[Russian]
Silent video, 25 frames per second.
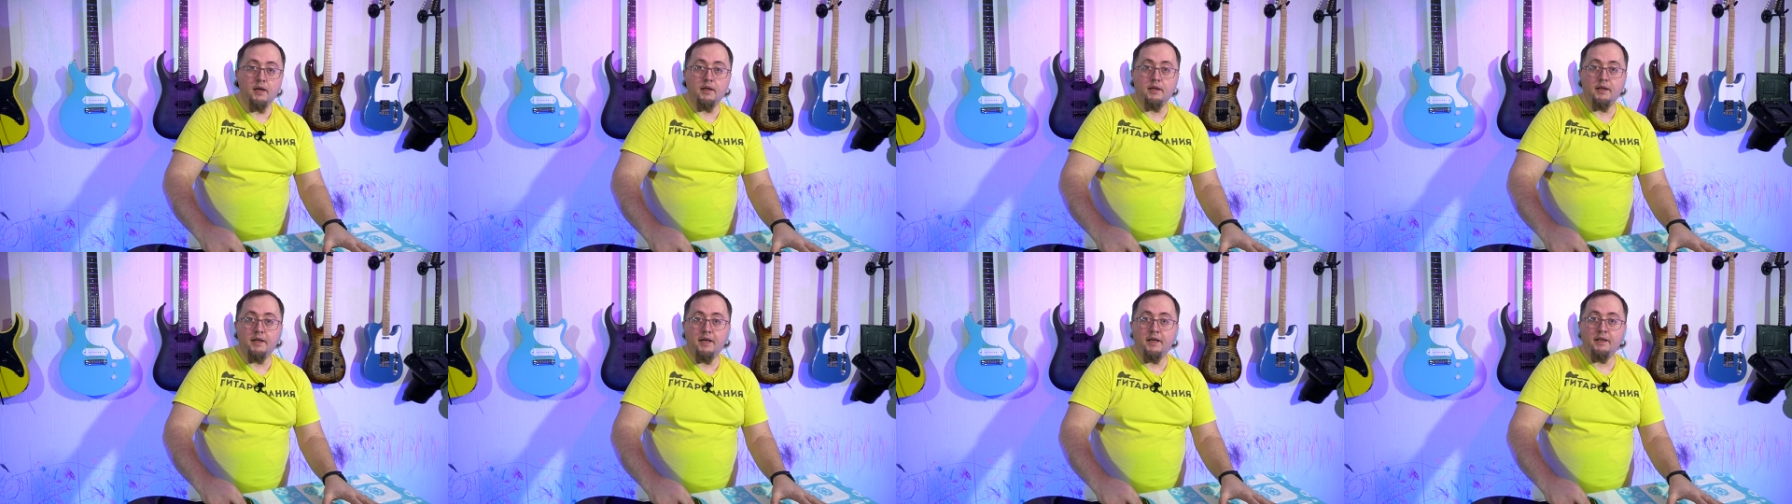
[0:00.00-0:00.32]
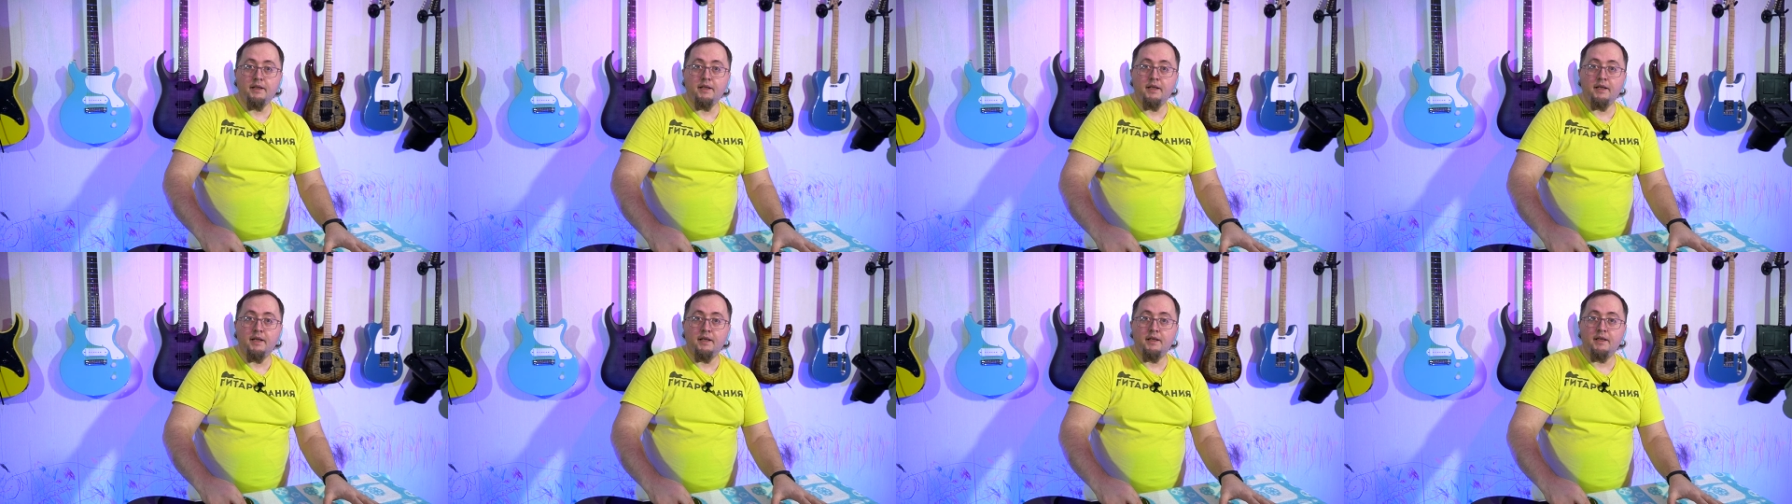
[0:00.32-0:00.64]
На
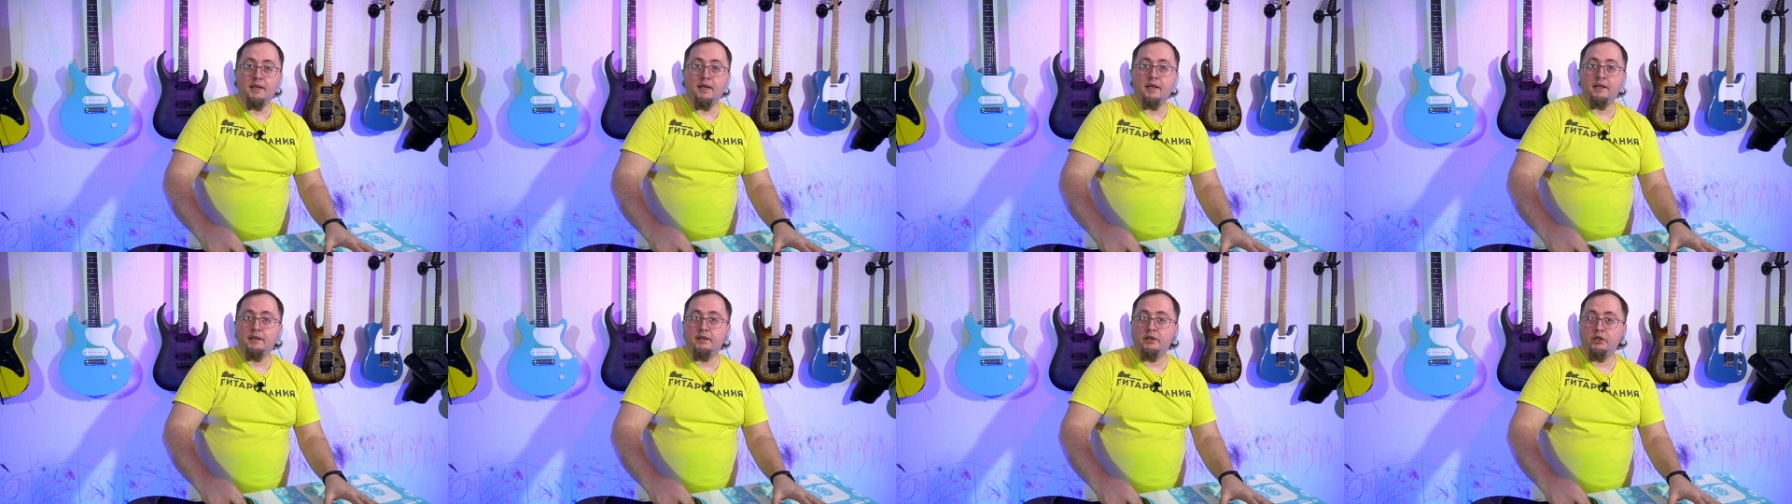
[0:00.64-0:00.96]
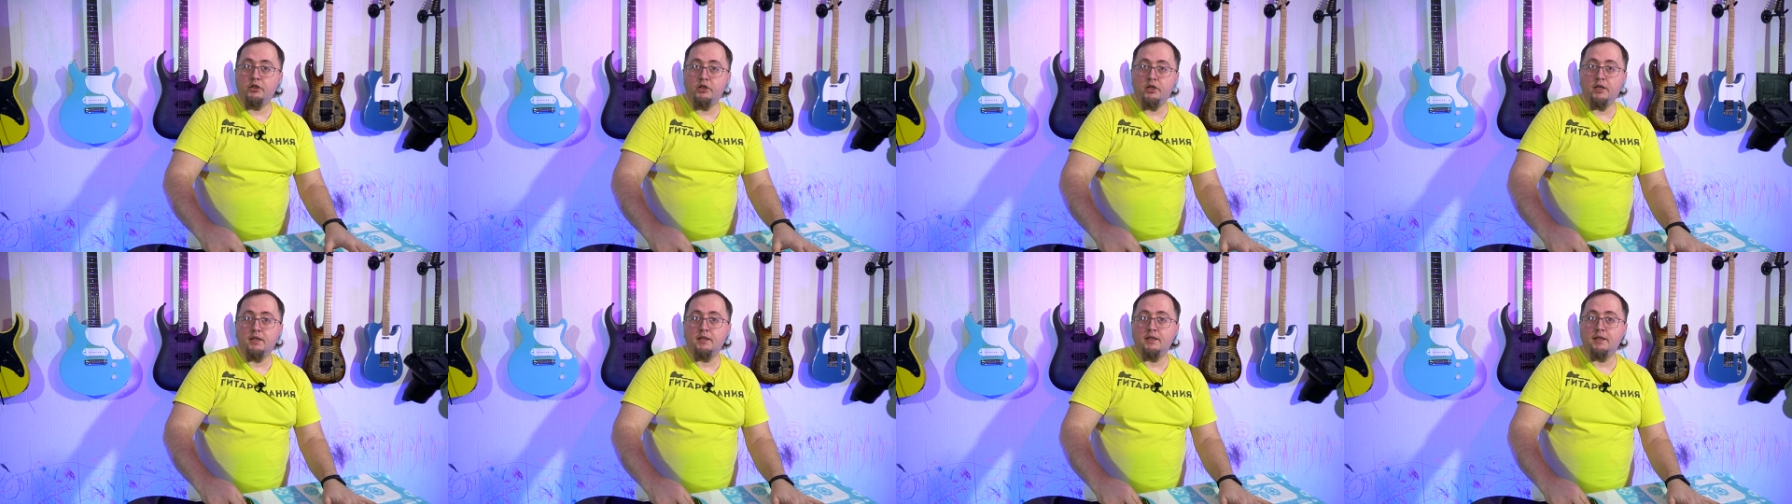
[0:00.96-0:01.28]
этой гитаре
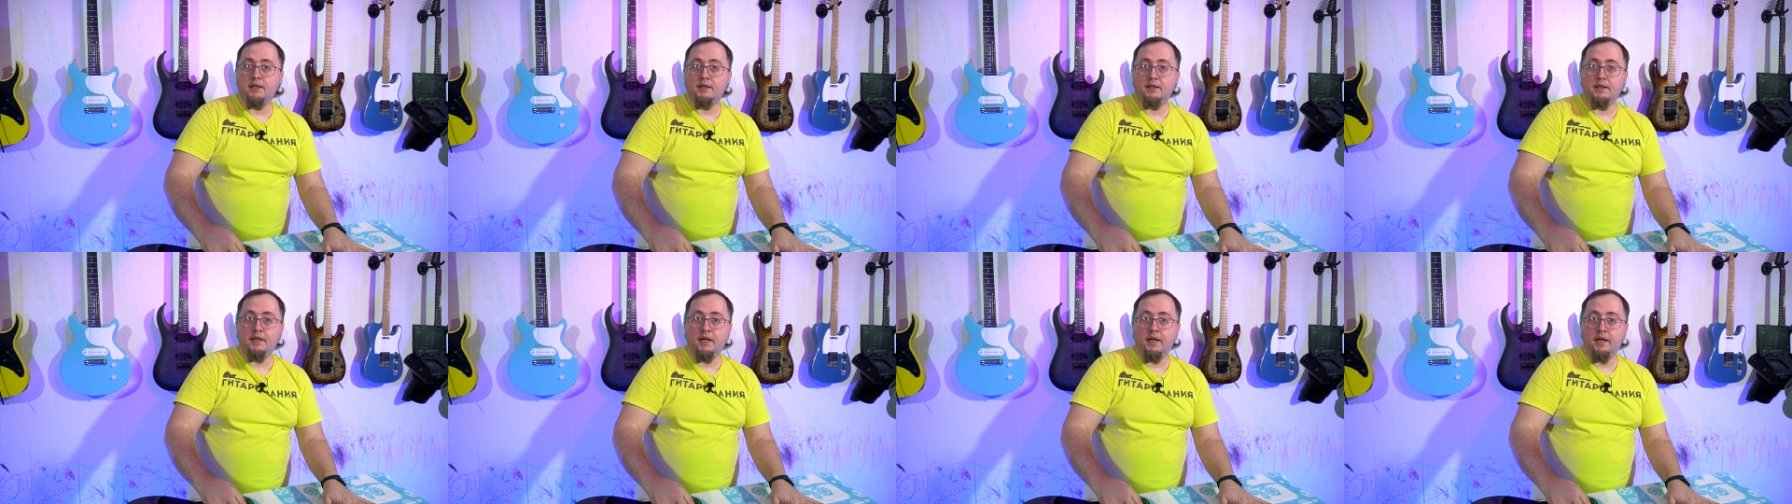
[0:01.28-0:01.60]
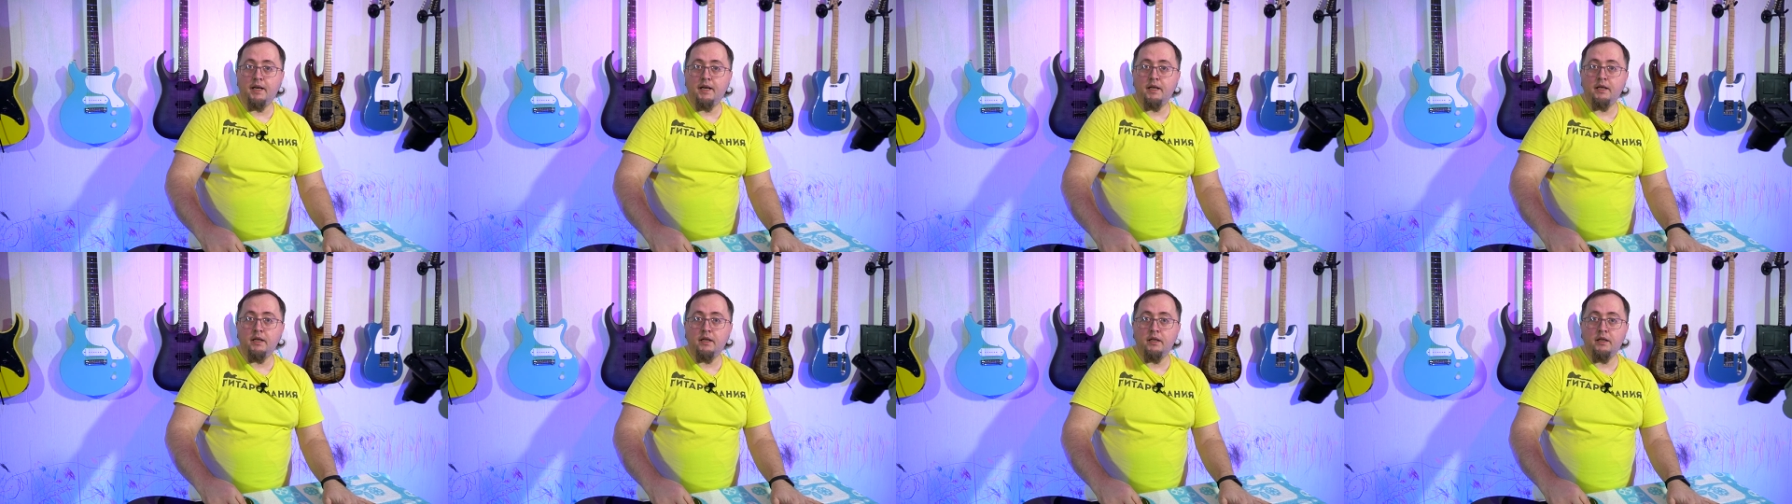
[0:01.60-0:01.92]
сейчас
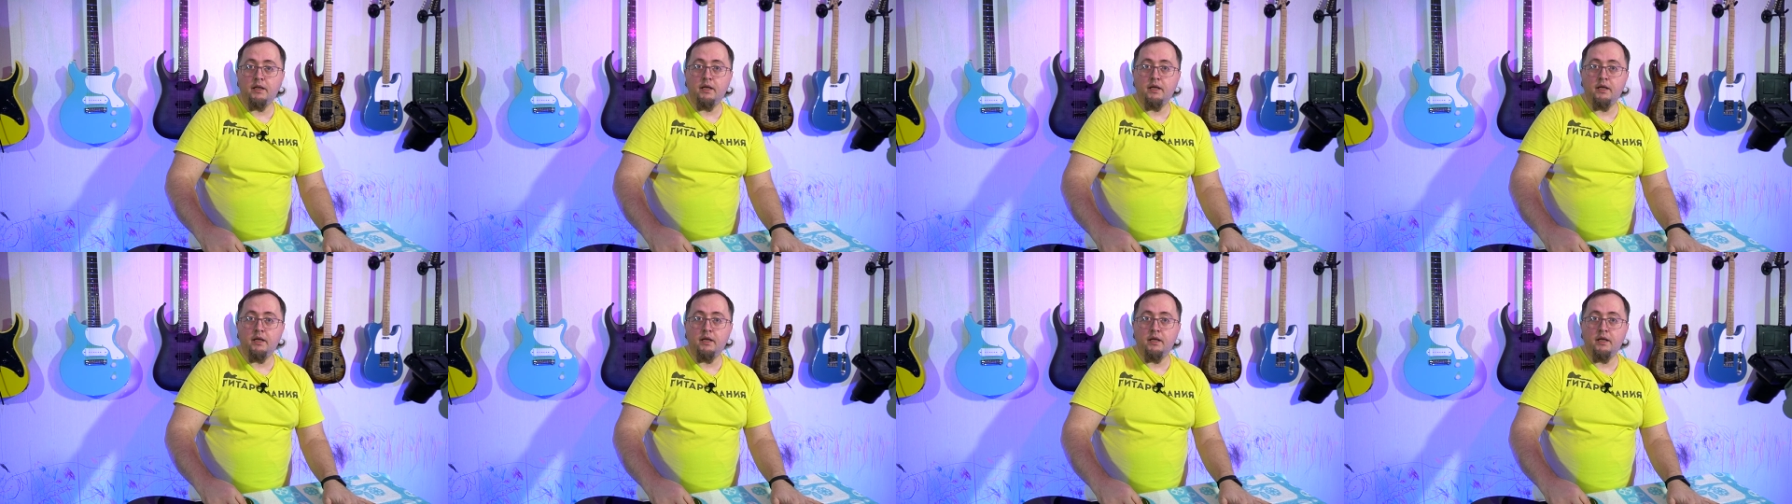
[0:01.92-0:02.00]
расстояния